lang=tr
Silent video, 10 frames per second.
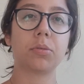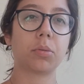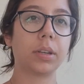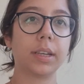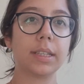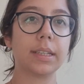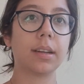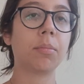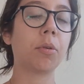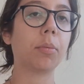Çok iyi
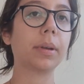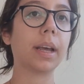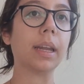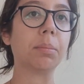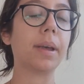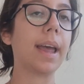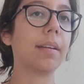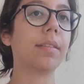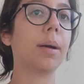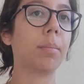hissedemiyorum kendimi
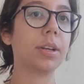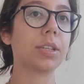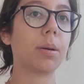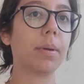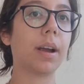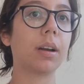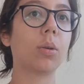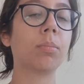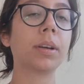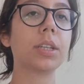evden başka bir
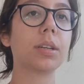yerde olmak.